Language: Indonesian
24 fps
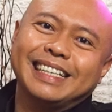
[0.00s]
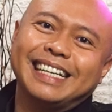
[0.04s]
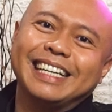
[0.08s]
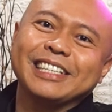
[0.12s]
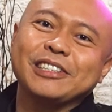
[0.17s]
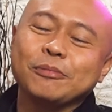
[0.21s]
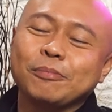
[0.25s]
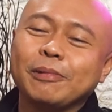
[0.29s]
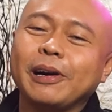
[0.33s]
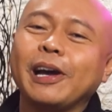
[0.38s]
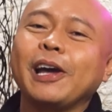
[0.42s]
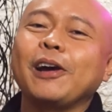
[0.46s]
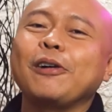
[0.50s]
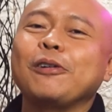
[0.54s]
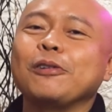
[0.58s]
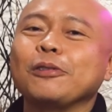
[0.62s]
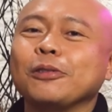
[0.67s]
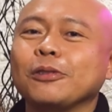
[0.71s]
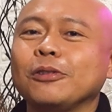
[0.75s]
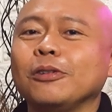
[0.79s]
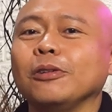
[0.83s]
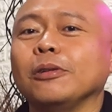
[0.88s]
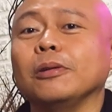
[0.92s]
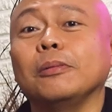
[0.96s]
ya supaya
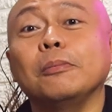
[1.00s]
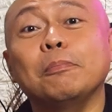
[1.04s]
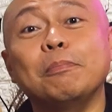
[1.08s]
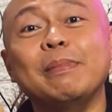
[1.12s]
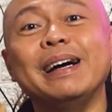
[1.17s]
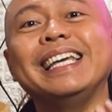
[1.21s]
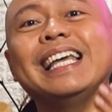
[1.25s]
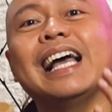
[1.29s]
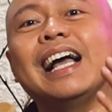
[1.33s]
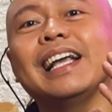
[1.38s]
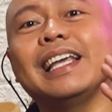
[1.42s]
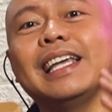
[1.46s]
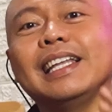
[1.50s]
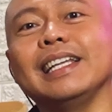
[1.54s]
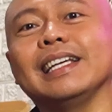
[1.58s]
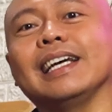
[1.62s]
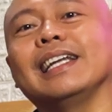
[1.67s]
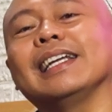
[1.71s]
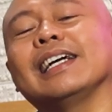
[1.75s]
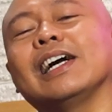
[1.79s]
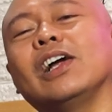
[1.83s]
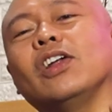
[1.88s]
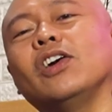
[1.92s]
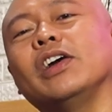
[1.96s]
untuk
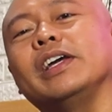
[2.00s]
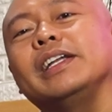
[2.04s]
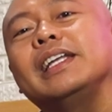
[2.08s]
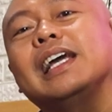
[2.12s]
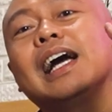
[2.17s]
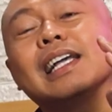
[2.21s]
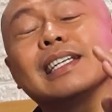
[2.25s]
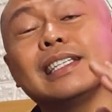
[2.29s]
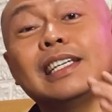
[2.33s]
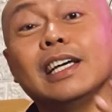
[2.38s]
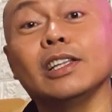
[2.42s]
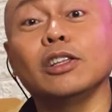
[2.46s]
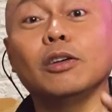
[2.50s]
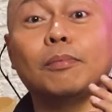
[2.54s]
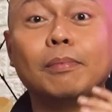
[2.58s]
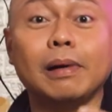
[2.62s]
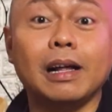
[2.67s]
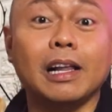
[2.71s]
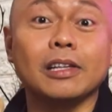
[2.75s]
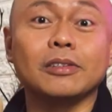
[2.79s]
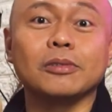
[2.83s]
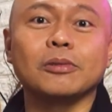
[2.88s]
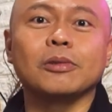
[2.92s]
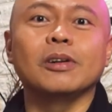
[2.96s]
meyakinkan kalau ini asli atau
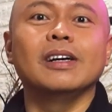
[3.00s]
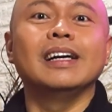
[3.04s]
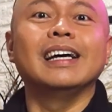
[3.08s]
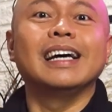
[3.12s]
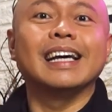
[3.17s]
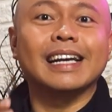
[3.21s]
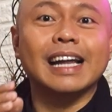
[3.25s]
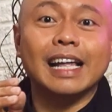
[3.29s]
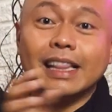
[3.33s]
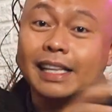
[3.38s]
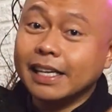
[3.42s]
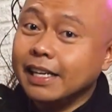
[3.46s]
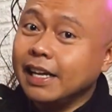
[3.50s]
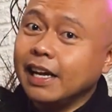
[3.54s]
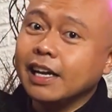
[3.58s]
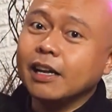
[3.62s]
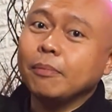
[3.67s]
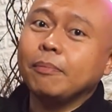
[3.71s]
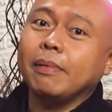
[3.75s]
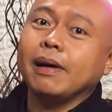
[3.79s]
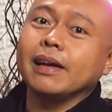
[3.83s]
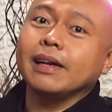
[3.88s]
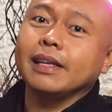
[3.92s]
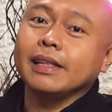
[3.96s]
palsu nanti
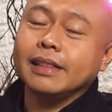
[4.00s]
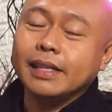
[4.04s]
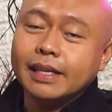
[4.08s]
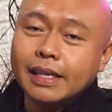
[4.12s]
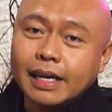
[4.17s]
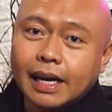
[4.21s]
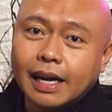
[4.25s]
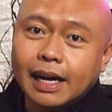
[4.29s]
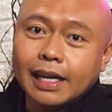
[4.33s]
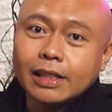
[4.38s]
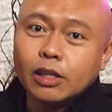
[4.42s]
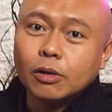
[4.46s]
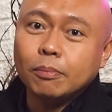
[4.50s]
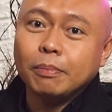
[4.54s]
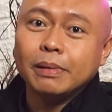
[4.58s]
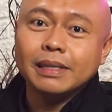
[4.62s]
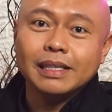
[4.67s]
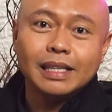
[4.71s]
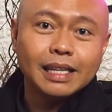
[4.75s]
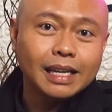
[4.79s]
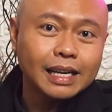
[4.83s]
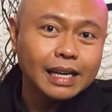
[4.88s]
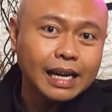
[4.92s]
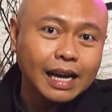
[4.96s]
dari panitia atau
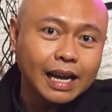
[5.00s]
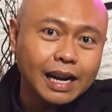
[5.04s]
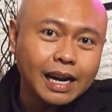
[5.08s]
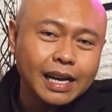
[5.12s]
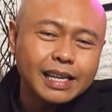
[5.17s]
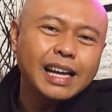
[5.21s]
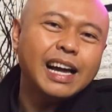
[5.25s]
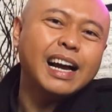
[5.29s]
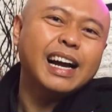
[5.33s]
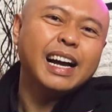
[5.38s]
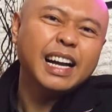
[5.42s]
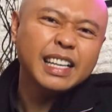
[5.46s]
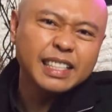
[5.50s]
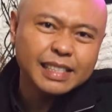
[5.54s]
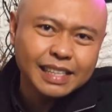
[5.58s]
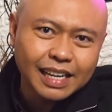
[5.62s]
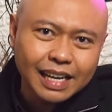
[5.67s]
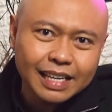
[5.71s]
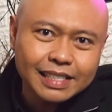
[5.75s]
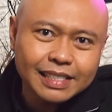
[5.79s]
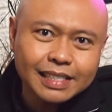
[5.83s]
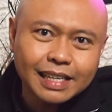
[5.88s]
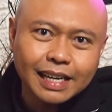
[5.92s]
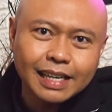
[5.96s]
penyelenggaranya akan
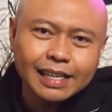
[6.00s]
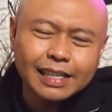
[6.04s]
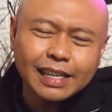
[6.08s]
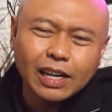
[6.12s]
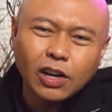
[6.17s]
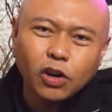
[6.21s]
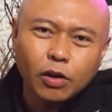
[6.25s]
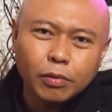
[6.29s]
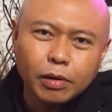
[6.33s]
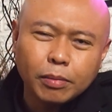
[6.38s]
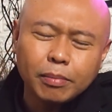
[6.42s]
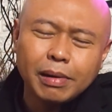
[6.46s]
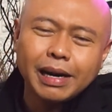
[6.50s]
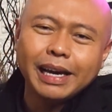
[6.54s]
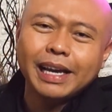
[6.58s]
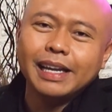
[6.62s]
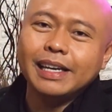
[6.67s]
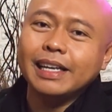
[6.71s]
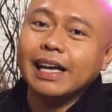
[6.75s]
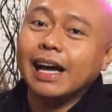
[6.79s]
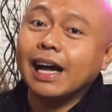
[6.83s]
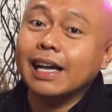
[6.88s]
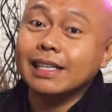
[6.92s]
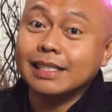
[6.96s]
jelaskan kalau memang
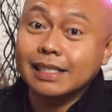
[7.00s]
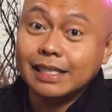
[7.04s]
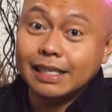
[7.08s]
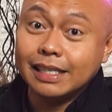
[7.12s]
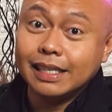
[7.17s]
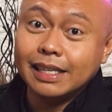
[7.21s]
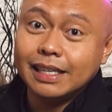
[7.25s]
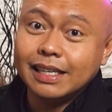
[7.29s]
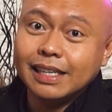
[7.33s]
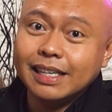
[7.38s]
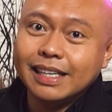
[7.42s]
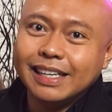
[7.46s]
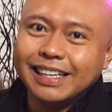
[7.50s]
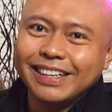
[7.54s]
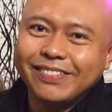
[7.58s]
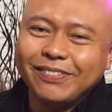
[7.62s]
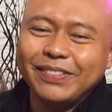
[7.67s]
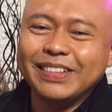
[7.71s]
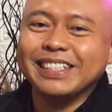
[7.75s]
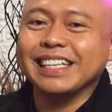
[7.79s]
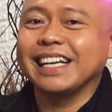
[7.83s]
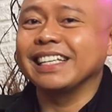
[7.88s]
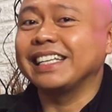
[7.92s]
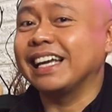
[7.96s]
ini asli
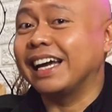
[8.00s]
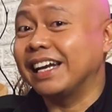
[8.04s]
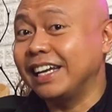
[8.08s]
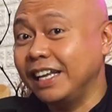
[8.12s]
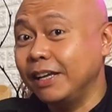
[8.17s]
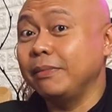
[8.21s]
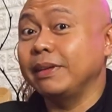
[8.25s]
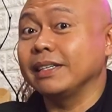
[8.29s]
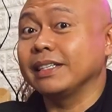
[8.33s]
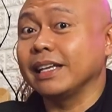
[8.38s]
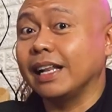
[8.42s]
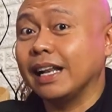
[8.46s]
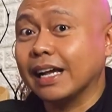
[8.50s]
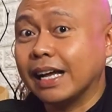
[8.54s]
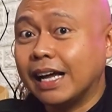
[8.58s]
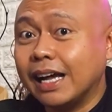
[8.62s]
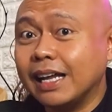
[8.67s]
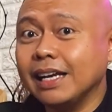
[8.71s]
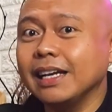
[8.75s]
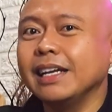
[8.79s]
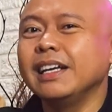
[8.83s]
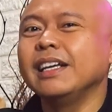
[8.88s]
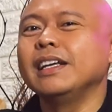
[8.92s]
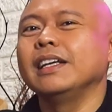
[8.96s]
bisa jadi
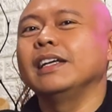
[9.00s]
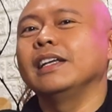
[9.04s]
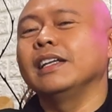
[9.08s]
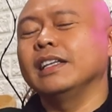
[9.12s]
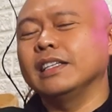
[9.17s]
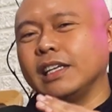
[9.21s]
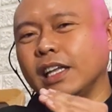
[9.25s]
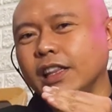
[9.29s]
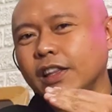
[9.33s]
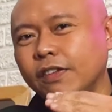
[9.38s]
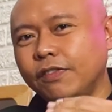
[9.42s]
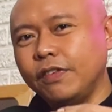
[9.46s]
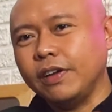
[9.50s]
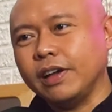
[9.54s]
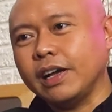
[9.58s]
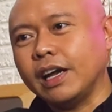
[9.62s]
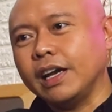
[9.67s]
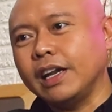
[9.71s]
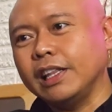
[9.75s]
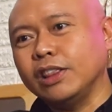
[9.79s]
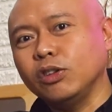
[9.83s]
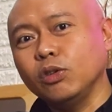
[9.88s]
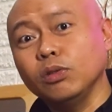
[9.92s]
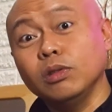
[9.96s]
misalkan
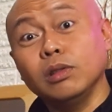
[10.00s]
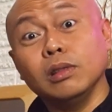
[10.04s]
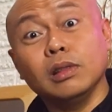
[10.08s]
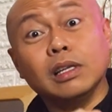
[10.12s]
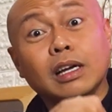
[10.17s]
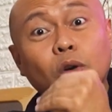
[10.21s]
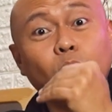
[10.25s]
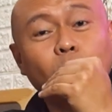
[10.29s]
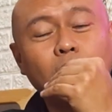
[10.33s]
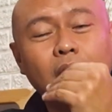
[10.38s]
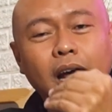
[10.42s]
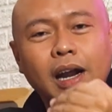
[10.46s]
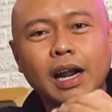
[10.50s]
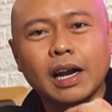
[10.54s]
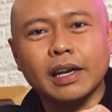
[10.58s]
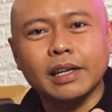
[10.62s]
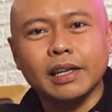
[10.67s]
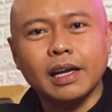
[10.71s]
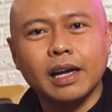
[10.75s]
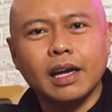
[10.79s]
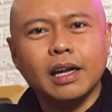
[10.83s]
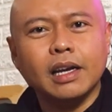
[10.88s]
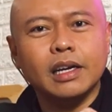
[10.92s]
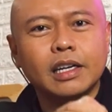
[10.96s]
sertifikat itu
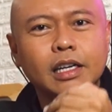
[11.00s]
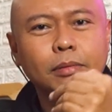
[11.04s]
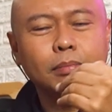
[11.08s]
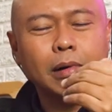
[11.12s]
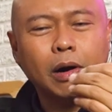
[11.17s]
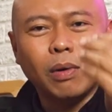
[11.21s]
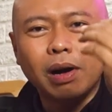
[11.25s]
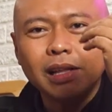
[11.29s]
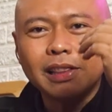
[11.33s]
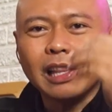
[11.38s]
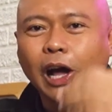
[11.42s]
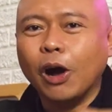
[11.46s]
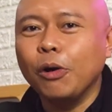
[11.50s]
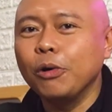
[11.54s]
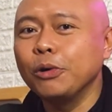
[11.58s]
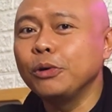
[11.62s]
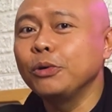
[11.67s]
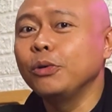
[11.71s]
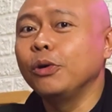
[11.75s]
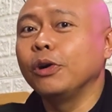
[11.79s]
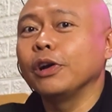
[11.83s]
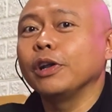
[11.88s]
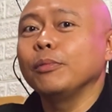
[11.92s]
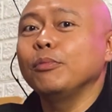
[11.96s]
keluarannya di bawah
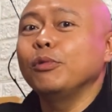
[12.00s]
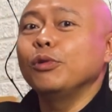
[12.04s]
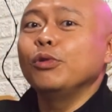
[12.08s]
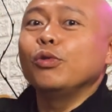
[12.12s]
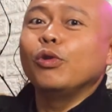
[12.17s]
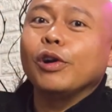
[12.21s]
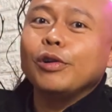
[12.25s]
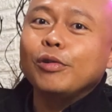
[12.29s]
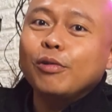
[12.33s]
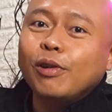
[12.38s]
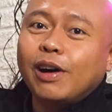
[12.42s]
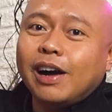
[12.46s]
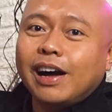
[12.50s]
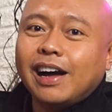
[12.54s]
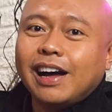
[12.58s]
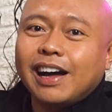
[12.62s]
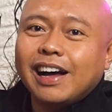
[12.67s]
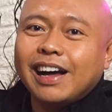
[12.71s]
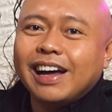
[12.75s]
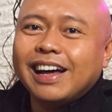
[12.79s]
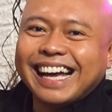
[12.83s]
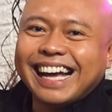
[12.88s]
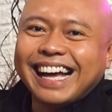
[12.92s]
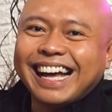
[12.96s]
tahun 2022
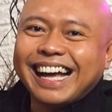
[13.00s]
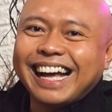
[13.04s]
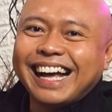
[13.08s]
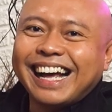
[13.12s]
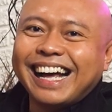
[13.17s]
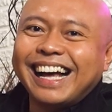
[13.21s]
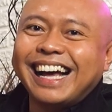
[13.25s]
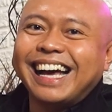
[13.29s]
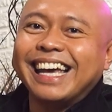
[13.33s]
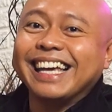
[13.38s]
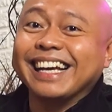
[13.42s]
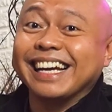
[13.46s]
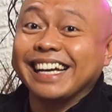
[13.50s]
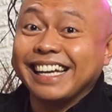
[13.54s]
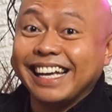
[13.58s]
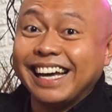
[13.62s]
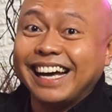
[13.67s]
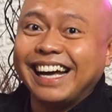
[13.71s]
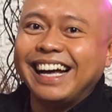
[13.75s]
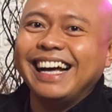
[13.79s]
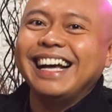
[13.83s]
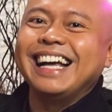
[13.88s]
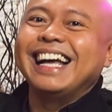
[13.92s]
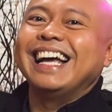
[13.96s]
nah ingat
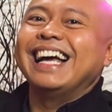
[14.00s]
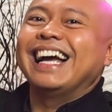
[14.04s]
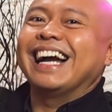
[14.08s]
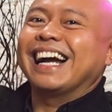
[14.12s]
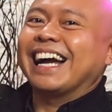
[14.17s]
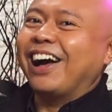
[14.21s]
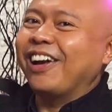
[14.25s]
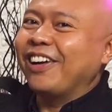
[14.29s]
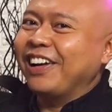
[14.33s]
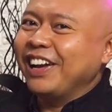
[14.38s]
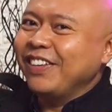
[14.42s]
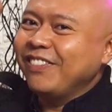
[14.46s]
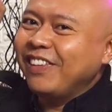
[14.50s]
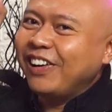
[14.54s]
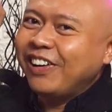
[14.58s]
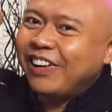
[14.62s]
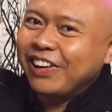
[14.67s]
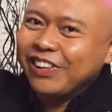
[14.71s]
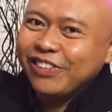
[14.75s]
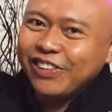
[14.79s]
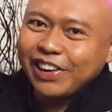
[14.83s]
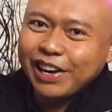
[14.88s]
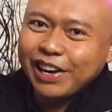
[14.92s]
ya kalau di bawah